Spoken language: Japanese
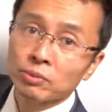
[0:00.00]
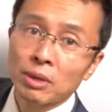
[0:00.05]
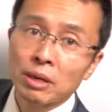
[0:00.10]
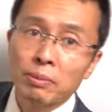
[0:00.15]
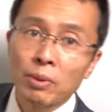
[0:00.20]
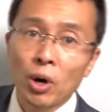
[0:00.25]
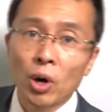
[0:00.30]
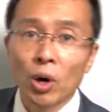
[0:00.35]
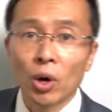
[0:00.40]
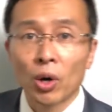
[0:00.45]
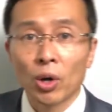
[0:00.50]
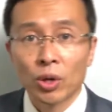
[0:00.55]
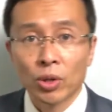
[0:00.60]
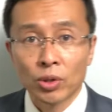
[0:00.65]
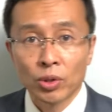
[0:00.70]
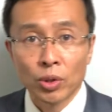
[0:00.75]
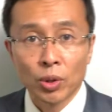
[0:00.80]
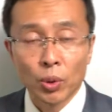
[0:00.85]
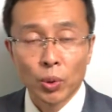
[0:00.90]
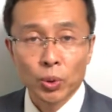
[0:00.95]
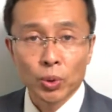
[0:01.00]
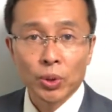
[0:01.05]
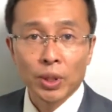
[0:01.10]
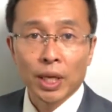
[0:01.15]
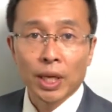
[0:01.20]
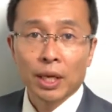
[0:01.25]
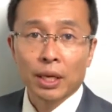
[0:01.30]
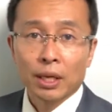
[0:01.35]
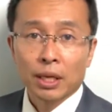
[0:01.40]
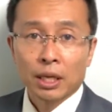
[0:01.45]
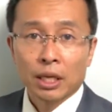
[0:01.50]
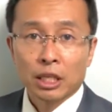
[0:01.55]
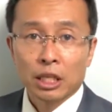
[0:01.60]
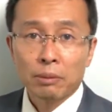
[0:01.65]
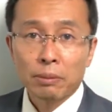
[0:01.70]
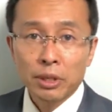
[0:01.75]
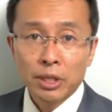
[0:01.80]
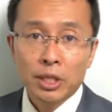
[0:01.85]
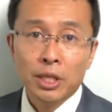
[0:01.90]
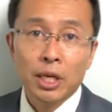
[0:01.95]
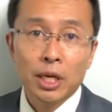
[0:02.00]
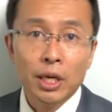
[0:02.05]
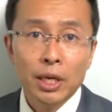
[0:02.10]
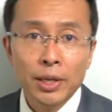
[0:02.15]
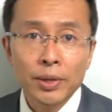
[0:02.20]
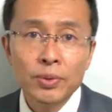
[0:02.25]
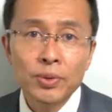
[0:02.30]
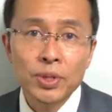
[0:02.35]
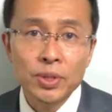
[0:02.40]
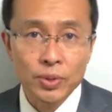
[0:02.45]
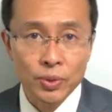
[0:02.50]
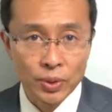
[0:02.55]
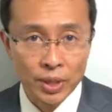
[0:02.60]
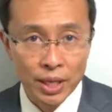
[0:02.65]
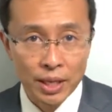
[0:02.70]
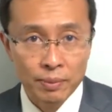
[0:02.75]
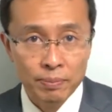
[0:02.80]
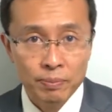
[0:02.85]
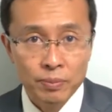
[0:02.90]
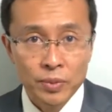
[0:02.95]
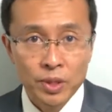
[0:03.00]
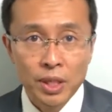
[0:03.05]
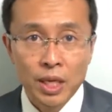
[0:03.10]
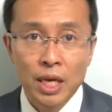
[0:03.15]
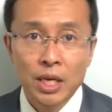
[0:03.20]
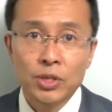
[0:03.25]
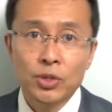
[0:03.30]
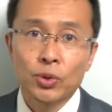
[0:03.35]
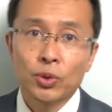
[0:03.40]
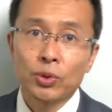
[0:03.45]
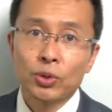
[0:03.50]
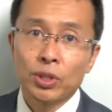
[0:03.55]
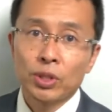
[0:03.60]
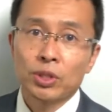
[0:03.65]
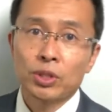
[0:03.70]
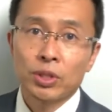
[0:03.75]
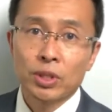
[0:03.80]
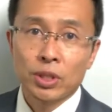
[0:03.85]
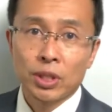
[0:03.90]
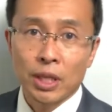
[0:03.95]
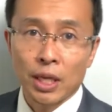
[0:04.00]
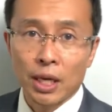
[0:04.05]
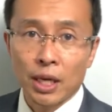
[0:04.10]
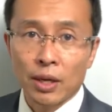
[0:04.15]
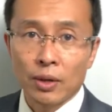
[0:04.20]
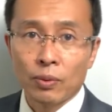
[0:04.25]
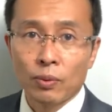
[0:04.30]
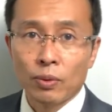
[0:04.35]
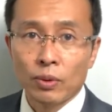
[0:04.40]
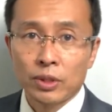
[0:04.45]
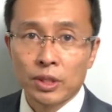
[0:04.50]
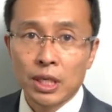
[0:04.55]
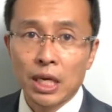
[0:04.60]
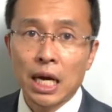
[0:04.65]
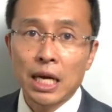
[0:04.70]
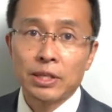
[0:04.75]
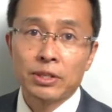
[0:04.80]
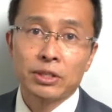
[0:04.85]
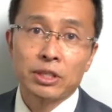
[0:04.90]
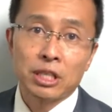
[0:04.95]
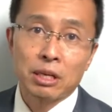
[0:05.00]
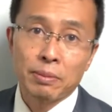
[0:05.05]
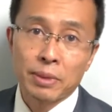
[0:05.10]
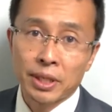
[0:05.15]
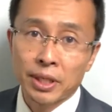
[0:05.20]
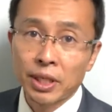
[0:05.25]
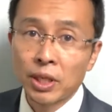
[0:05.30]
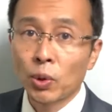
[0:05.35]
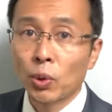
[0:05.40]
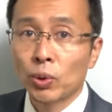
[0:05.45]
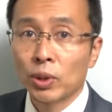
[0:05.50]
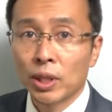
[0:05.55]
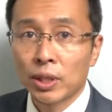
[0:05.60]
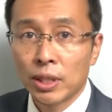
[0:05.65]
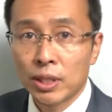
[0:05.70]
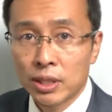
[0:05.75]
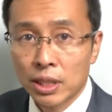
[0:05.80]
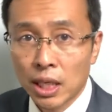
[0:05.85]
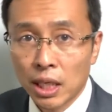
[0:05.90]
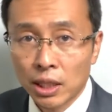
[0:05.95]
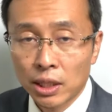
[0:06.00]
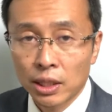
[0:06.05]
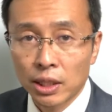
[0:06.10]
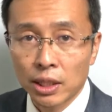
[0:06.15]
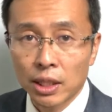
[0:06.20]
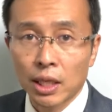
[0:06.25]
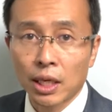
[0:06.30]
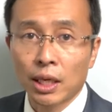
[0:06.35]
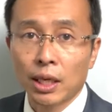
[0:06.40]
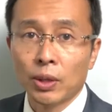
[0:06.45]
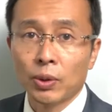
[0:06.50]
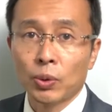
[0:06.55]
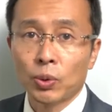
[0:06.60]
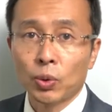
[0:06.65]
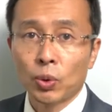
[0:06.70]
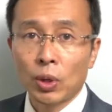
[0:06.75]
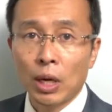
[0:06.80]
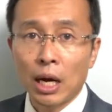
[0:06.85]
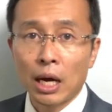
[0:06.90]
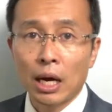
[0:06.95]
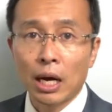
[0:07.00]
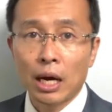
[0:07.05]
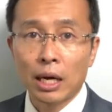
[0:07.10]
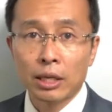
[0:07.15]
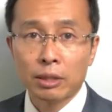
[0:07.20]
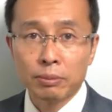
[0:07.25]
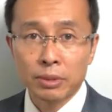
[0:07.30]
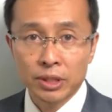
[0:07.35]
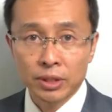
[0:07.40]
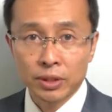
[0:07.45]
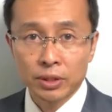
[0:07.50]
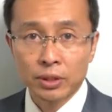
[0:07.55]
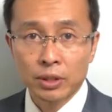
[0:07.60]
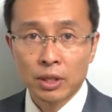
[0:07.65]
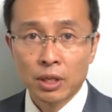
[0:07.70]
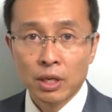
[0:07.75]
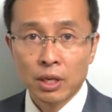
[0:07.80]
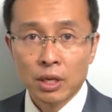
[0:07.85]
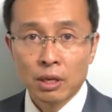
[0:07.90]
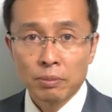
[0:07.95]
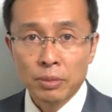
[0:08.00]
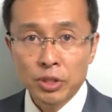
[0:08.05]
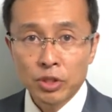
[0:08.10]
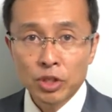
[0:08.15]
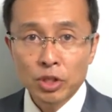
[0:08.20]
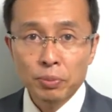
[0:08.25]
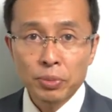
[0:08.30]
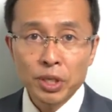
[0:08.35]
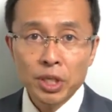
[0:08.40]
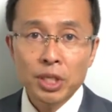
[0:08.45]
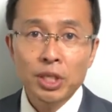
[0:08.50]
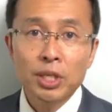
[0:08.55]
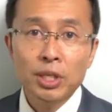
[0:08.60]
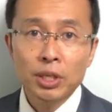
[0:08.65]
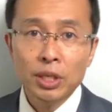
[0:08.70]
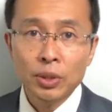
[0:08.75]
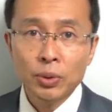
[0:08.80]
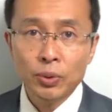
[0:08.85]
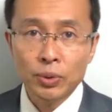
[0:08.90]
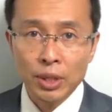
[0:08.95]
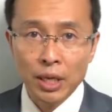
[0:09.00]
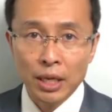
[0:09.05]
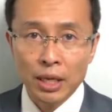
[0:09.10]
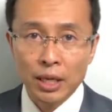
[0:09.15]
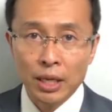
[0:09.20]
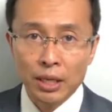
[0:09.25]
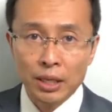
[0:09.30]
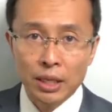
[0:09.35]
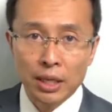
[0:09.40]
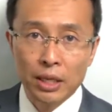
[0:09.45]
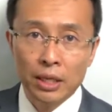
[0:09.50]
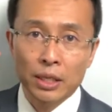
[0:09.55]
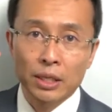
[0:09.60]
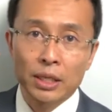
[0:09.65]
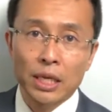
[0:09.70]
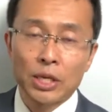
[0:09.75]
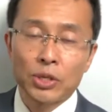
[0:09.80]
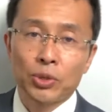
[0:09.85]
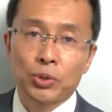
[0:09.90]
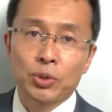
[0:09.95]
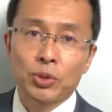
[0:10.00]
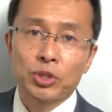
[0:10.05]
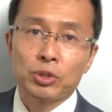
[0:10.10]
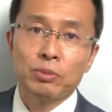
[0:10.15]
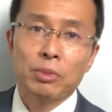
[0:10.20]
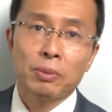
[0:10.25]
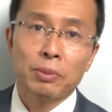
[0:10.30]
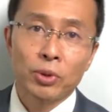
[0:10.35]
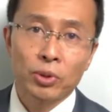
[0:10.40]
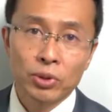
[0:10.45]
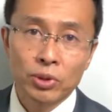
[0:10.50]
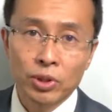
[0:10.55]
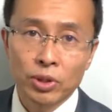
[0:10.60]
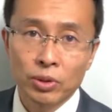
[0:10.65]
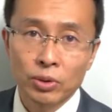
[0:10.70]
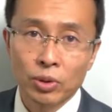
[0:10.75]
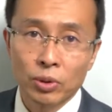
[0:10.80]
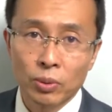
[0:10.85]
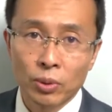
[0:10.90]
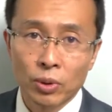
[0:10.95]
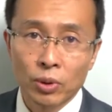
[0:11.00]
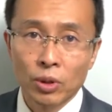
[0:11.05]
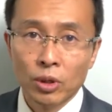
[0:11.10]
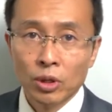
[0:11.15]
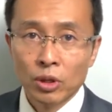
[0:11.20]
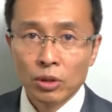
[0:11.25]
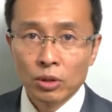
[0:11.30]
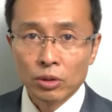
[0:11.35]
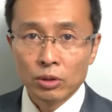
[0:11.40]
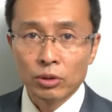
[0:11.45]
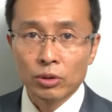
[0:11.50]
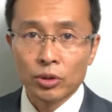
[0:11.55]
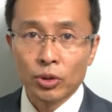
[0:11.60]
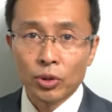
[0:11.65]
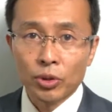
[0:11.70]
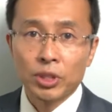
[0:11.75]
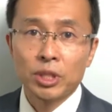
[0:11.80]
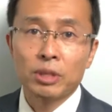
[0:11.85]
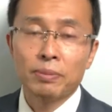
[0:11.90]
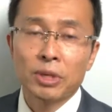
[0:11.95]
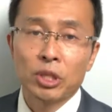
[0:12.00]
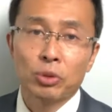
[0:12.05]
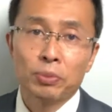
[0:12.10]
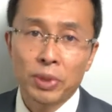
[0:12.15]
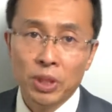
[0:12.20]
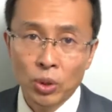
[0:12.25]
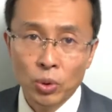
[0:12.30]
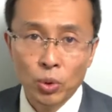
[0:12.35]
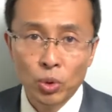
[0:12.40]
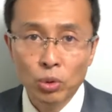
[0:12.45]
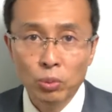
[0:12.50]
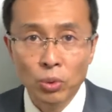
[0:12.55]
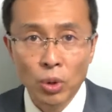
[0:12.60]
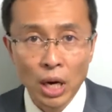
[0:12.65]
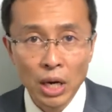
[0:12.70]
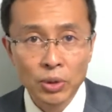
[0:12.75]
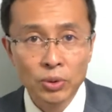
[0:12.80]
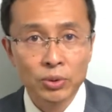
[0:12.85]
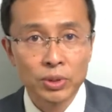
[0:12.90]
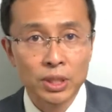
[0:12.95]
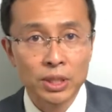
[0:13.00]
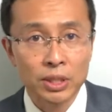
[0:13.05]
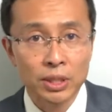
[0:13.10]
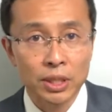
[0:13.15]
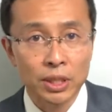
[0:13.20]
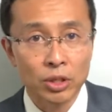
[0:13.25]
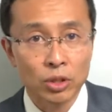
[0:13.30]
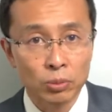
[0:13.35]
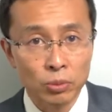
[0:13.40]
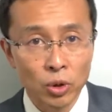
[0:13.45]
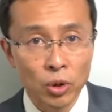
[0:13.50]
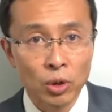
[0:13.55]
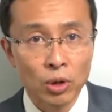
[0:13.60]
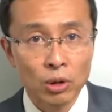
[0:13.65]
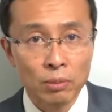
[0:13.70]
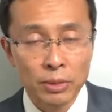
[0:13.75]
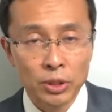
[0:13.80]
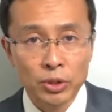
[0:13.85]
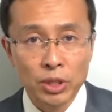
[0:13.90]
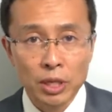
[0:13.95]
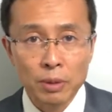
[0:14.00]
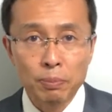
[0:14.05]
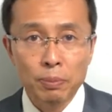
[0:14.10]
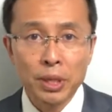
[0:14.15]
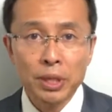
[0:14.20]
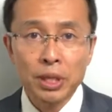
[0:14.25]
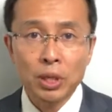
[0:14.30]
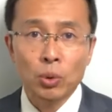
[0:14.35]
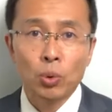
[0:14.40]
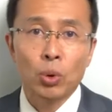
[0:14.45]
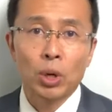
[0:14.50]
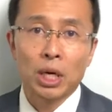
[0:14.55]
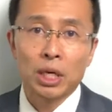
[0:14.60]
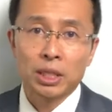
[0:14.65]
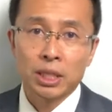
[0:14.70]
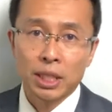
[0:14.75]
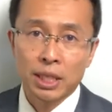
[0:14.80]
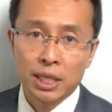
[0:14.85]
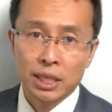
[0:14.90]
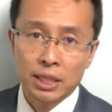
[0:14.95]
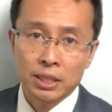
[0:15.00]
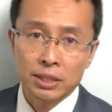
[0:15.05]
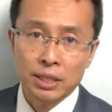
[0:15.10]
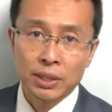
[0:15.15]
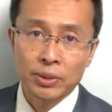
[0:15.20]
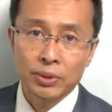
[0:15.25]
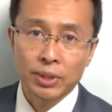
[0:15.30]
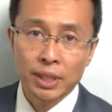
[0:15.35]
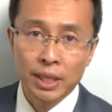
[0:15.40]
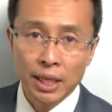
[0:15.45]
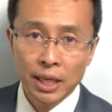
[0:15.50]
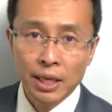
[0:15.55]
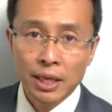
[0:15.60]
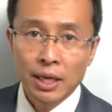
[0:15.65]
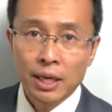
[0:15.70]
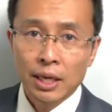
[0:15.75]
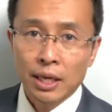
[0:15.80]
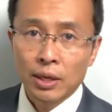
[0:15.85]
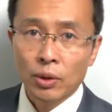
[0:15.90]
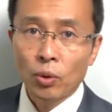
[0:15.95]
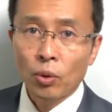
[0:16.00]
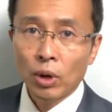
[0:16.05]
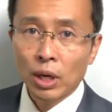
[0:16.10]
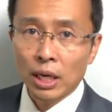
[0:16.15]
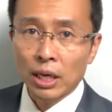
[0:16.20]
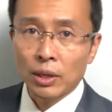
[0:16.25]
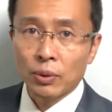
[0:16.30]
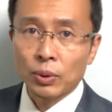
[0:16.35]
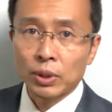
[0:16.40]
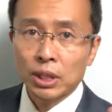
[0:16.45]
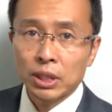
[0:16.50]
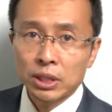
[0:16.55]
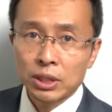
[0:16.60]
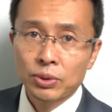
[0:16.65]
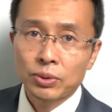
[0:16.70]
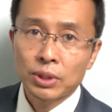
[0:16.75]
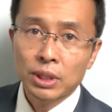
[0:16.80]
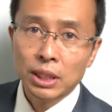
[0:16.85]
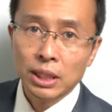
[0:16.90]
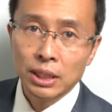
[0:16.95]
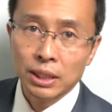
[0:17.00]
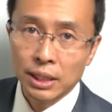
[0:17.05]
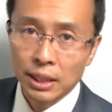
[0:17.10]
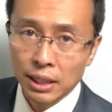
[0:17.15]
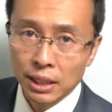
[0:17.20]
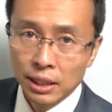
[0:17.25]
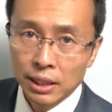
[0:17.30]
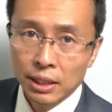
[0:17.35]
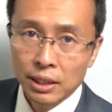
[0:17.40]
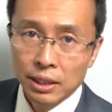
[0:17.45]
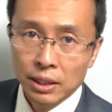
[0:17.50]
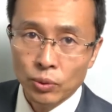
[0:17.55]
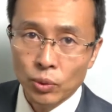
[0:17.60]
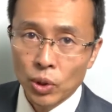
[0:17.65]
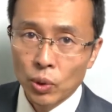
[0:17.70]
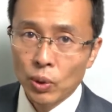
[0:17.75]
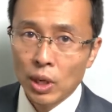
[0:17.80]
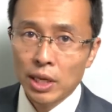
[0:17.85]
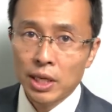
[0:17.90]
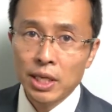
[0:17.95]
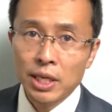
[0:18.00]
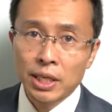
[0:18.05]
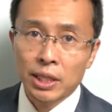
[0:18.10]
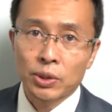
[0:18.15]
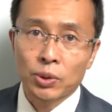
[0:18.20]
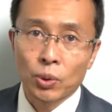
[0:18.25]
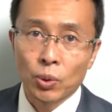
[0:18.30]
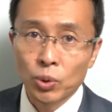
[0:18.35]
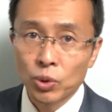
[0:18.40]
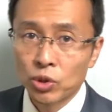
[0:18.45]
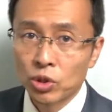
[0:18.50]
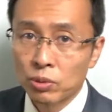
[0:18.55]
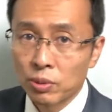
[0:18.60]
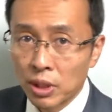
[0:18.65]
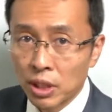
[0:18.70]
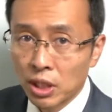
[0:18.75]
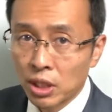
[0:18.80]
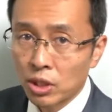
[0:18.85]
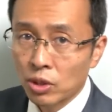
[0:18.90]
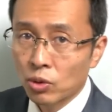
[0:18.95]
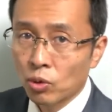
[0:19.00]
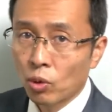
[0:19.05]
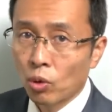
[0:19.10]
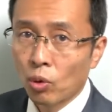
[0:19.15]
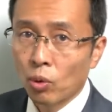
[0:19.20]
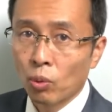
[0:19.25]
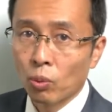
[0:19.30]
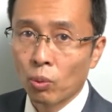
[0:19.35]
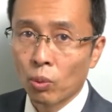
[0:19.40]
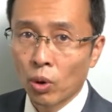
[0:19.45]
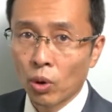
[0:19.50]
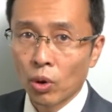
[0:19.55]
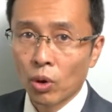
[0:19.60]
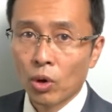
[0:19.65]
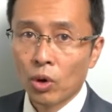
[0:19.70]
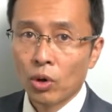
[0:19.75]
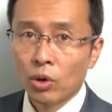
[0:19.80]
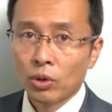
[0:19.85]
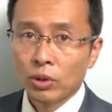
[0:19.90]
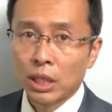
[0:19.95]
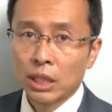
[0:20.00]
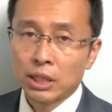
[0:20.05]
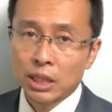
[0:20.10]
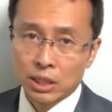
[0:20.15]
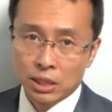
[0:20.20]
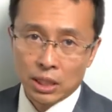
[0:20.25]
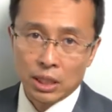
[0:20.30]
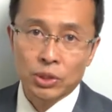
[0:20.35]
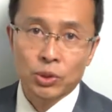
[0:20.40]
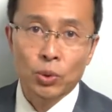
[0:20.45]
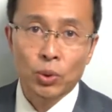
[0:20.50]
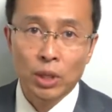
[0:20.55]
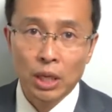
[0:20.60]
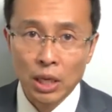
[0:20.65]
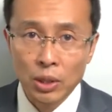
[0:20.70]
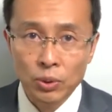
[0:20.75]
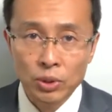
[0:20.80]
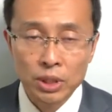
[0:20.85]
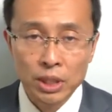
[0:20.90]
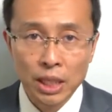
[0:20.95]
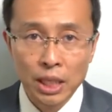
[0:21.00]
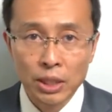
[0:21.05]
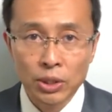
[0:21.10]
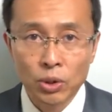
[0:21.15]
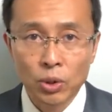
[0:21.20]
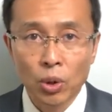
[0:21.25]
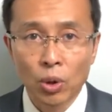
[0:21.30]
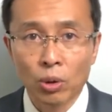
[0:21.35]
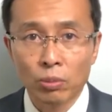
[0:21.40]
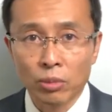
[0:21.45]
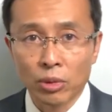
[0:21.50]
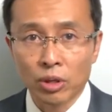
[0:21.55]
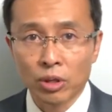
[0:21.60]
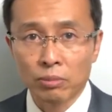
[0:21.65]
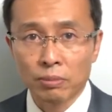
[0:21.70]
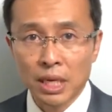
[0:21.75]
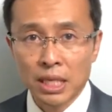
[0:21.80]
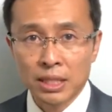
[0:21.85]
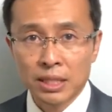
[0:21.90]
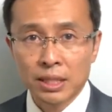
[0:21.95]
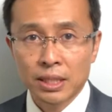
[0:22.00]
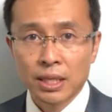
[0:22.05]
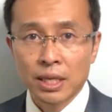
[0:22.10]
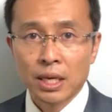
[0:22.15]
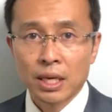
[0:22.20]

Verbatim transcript: め本ということでたまに聞かれるんですよね慶長について理解するためにいい本いですかって聞かれることがあります別に PDF で、えー、慶長のおすすめ本っていうのを表にしてまとめたこともあるんですけれども、まあ、それ一般には公開してないやつなのでね、今回私の中でこれはいいなとおすすめできる本を何冊か紹介をしたいと思います。